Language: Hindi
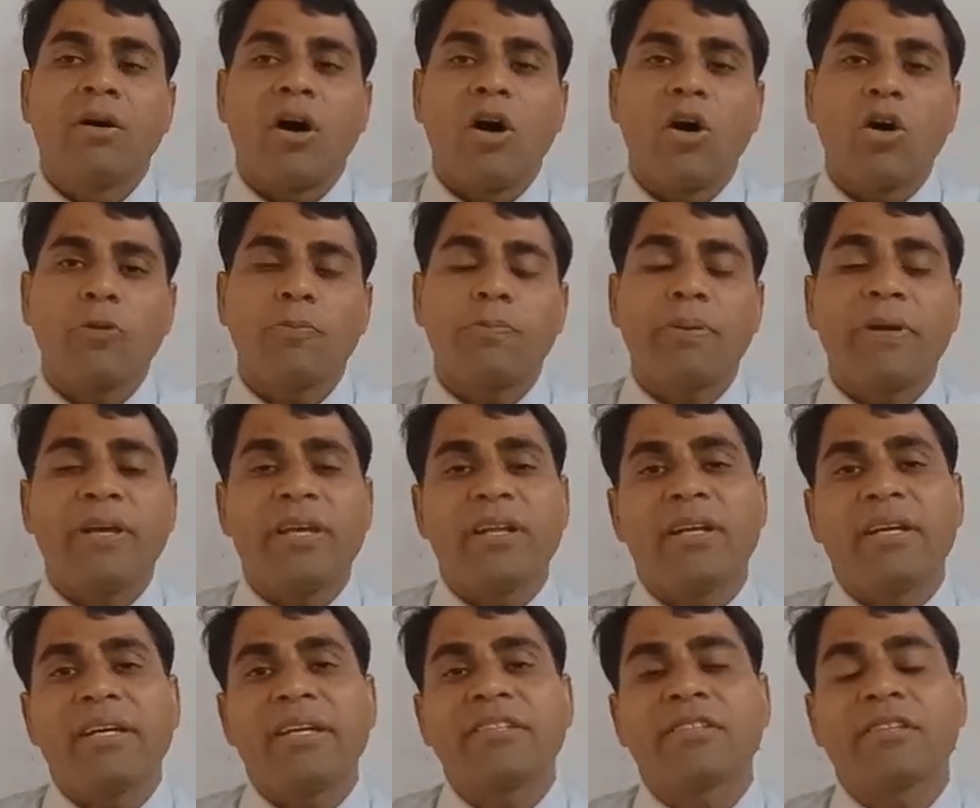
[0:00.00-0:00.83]
और
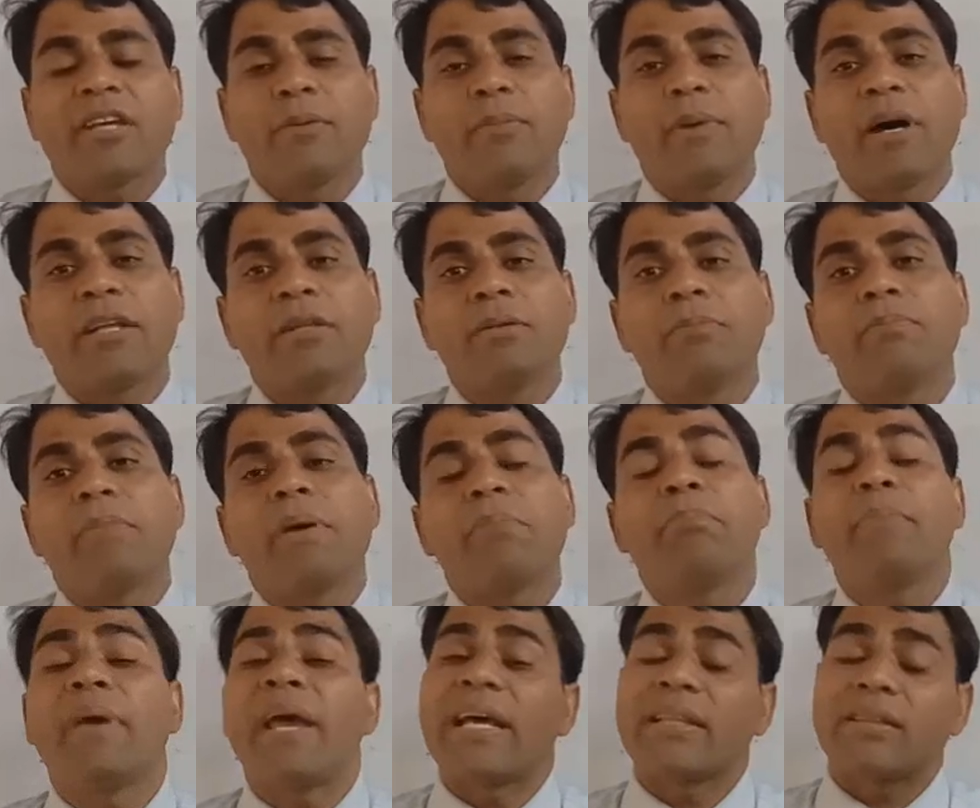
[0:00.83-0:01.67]
फिर इसके बाद मैं
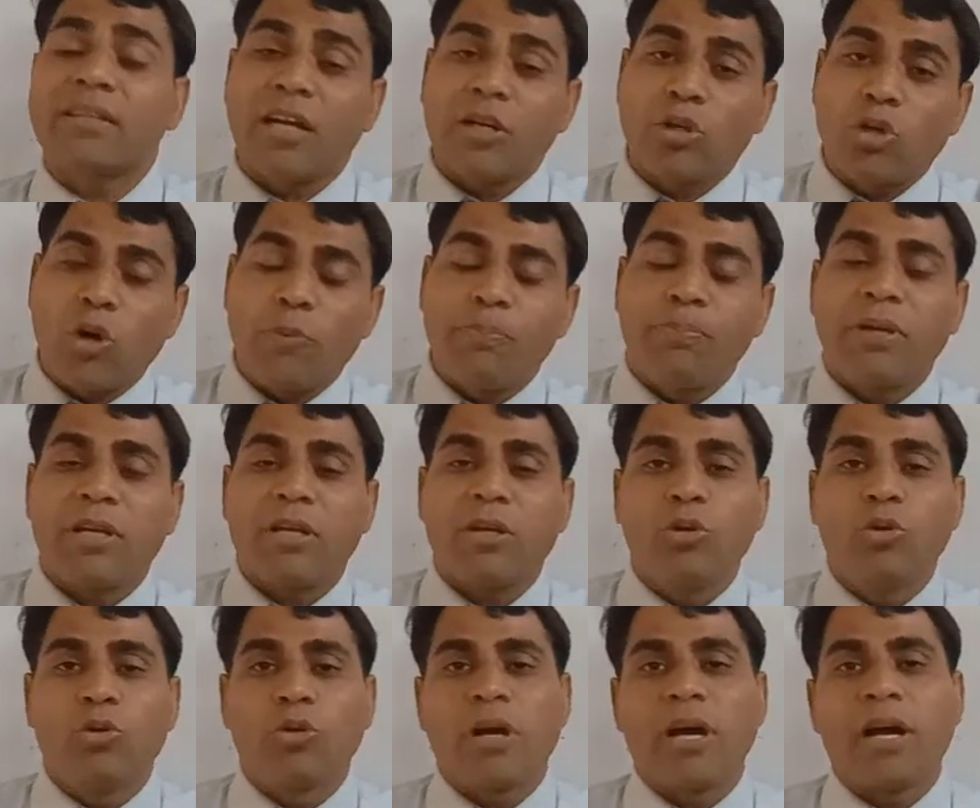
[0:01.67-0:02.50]
मैथ का टॉपिक
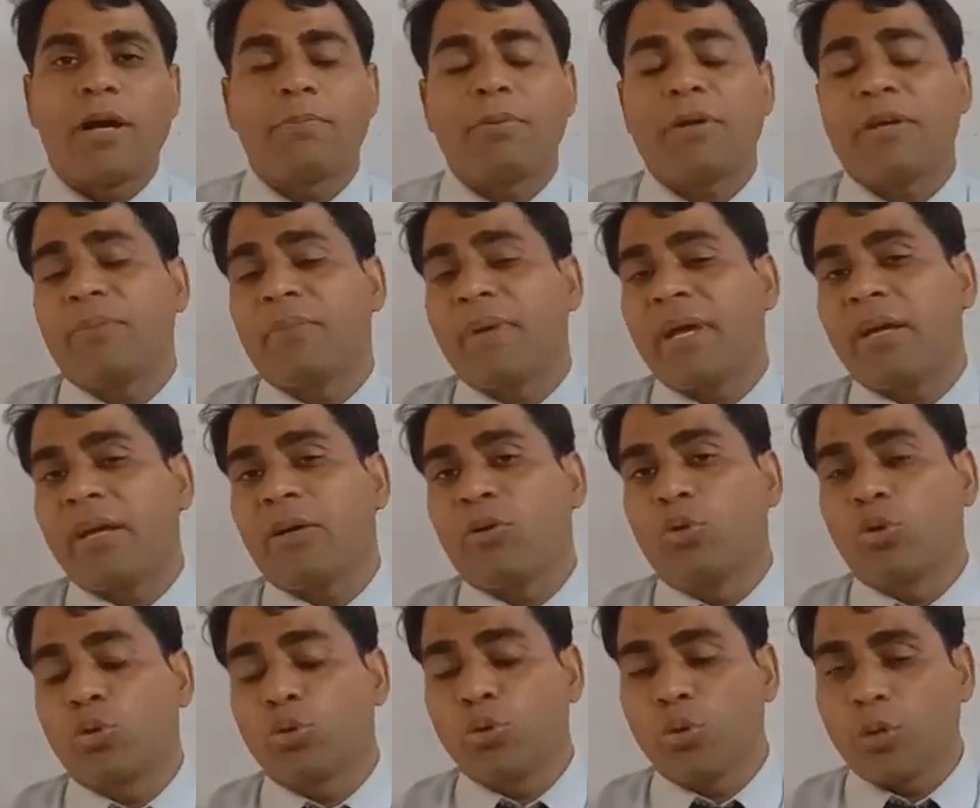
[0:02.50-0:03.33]
लूँगा फिर मैं
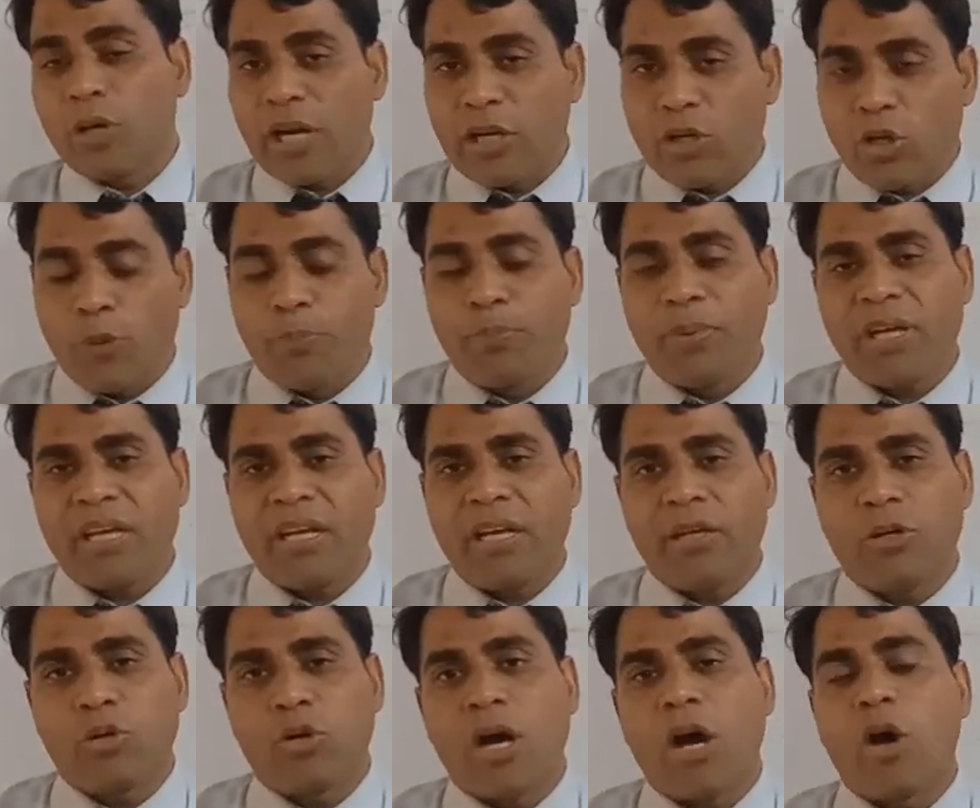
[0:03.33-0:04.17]
उर्दू का टॉपिक
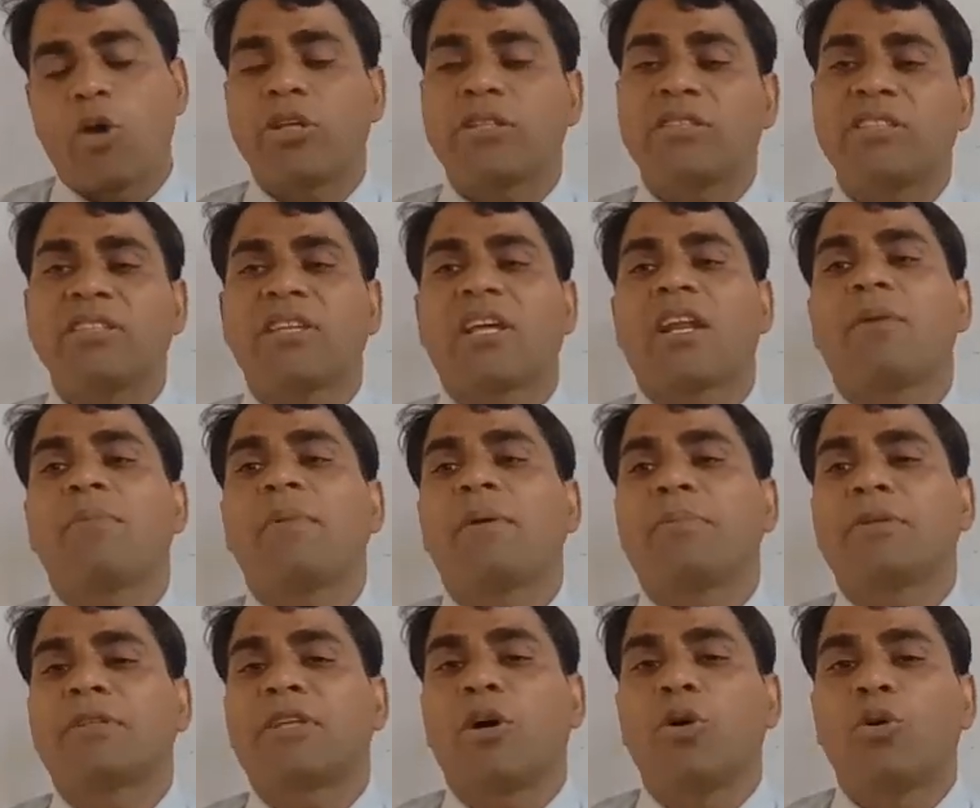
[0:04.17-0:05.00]
लूंगा और इसी तरह
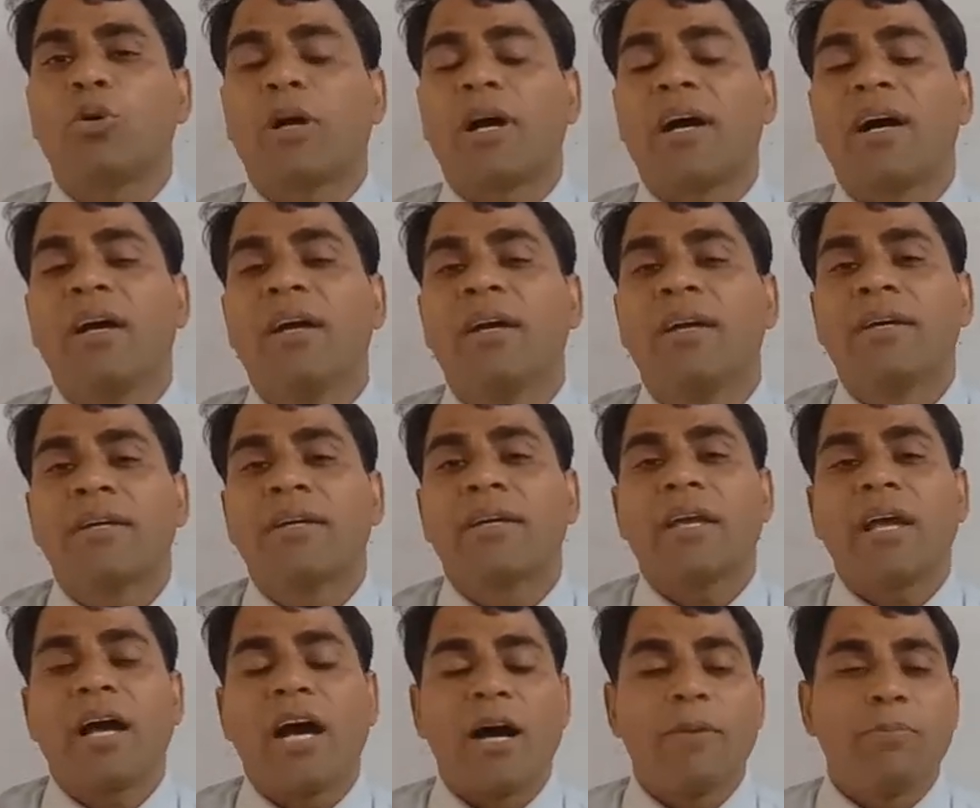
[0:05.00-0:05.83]
मैं बताऊँगा
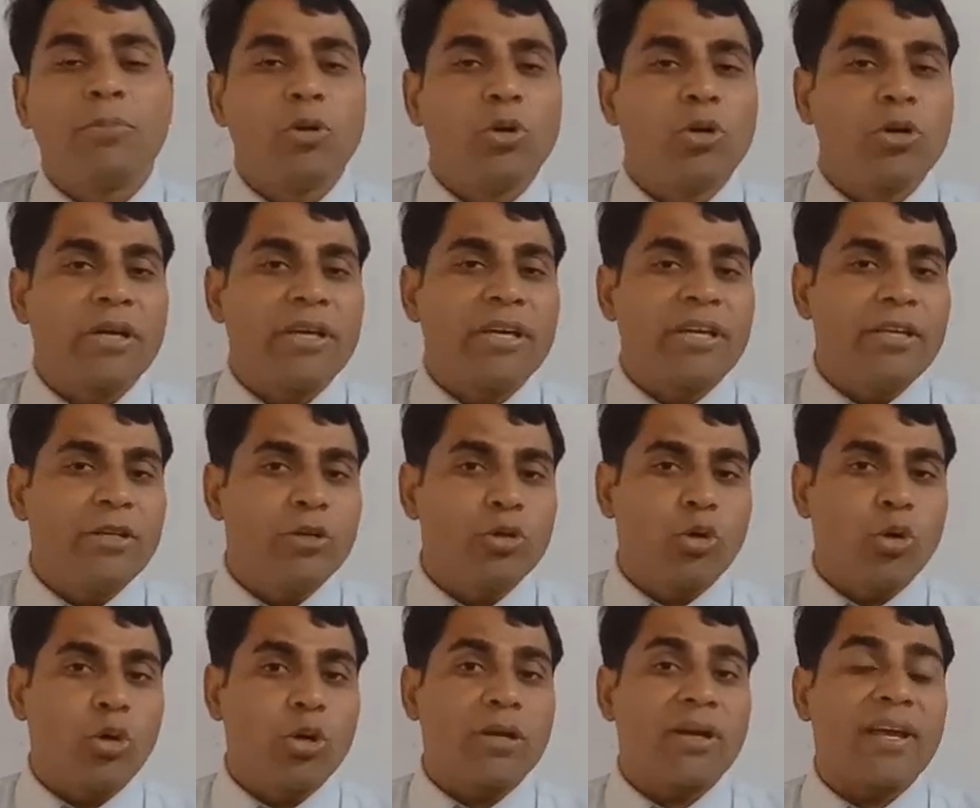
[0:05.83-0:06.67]
कि आप लोग
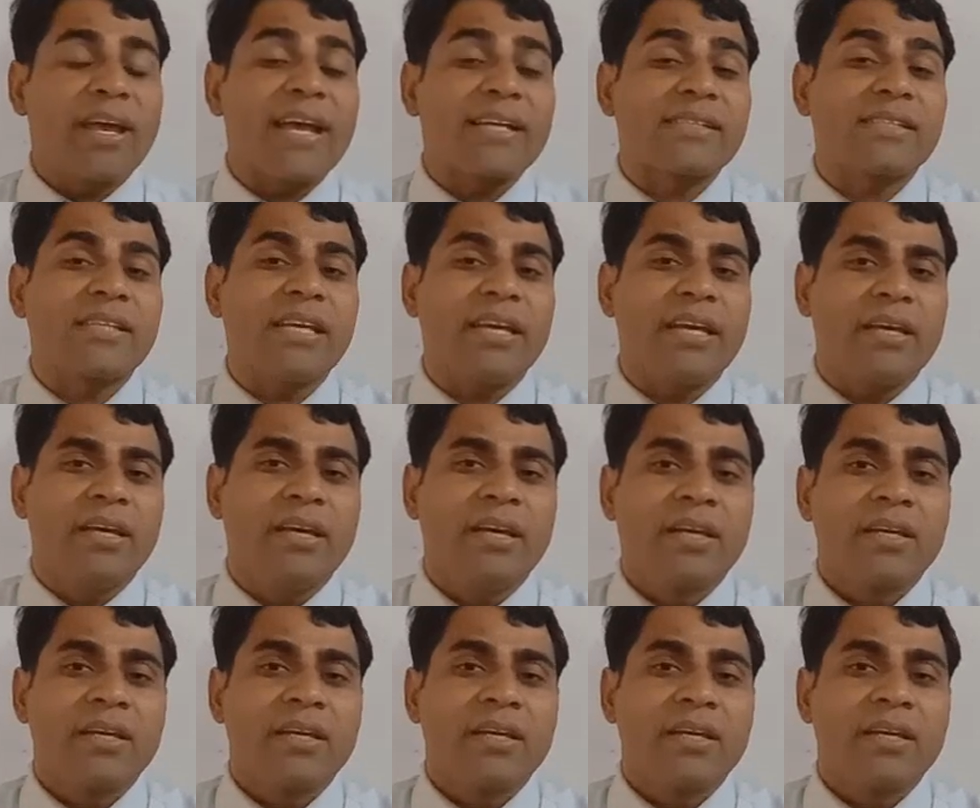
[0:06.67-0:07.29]
इनको कैसे